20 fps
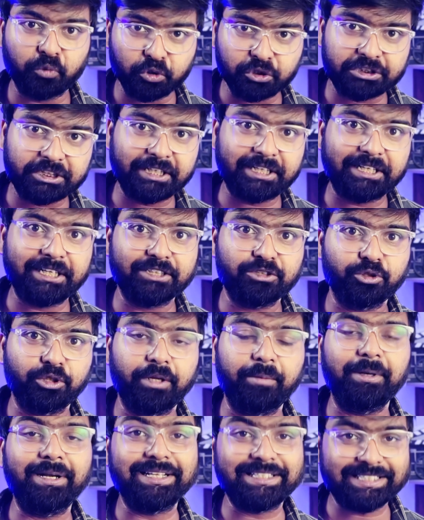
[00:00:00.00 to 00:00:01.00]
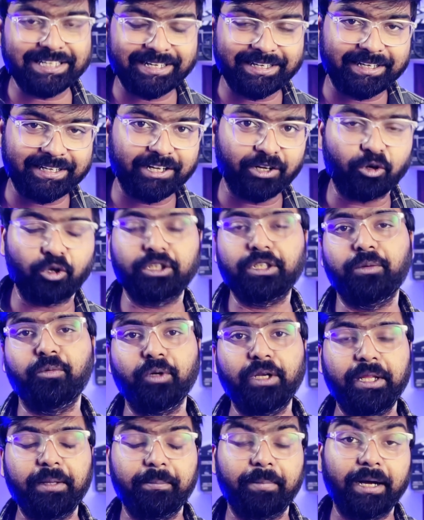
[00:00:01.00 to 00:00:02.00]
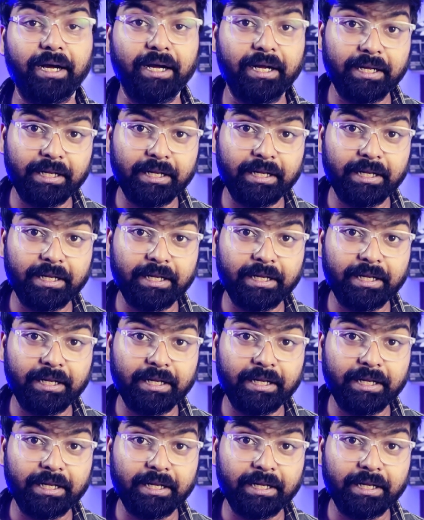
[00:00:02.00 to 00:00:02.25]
পোস্টারটায় যদি আমি ডিজাইন নিয়ে কথা বলি বা